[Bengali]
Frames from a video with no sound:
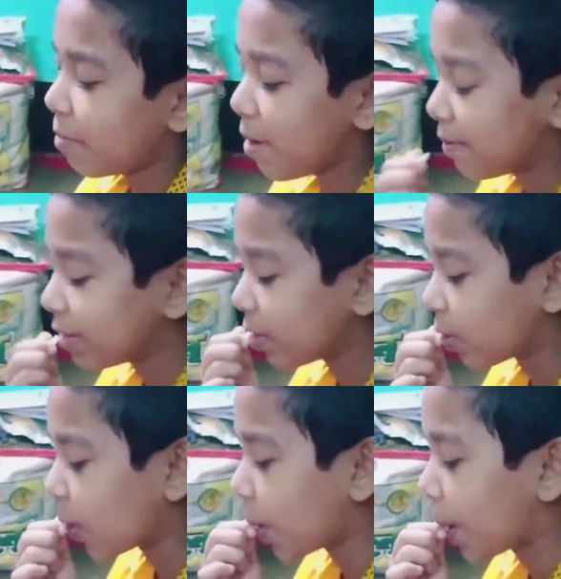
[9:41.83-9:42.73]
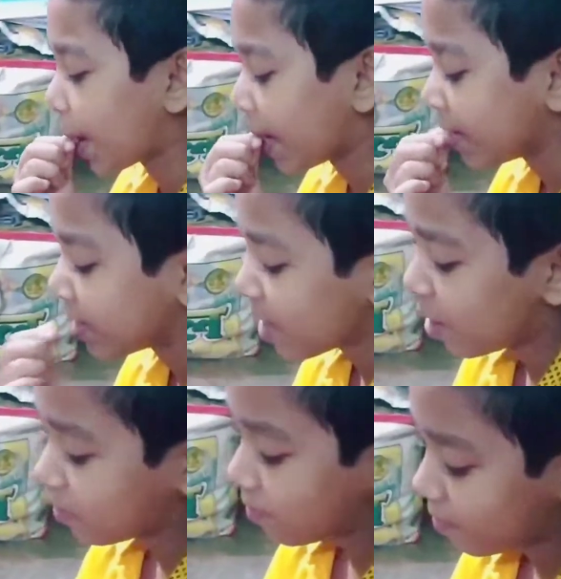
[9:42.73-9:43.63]
ঝাল লাগবে না
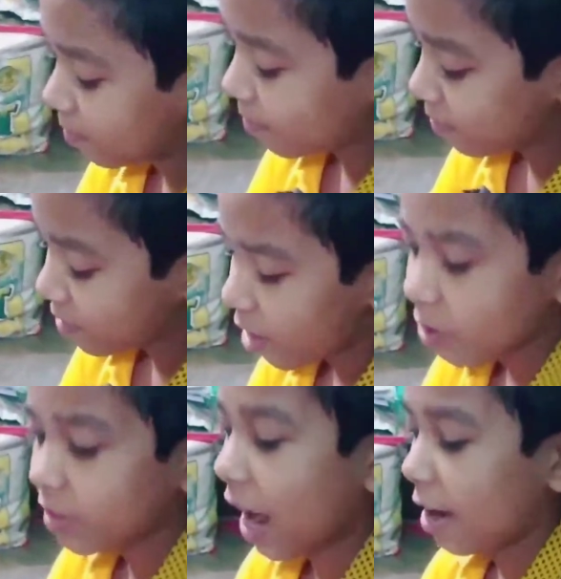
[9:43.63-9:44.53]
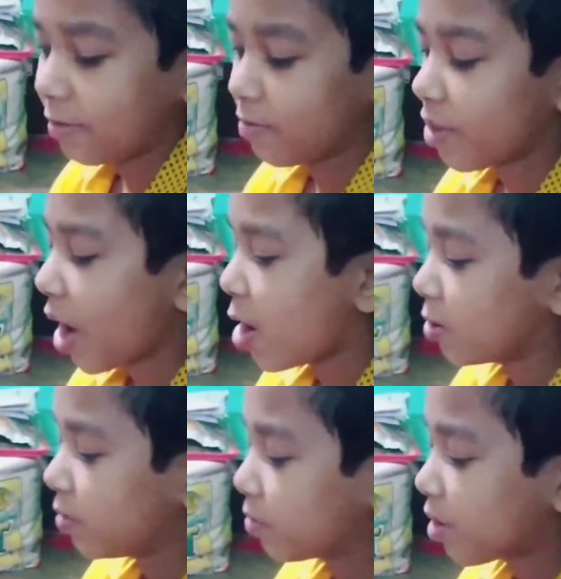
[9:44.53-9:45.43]
আর ছোলা ভেজা
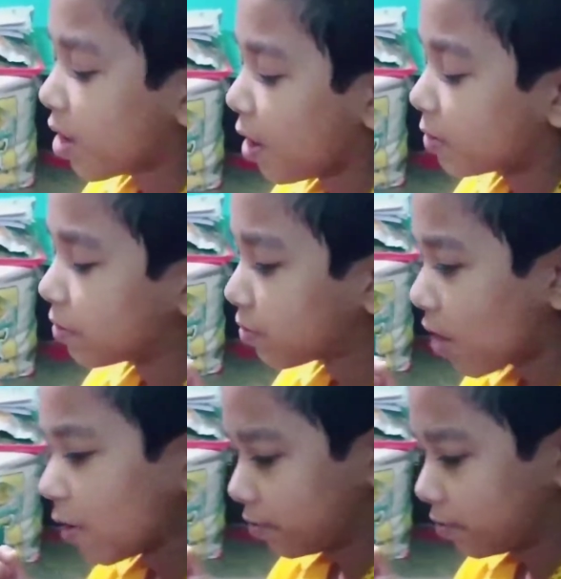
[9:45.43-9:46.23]
ছোলা ভেজা নিবি না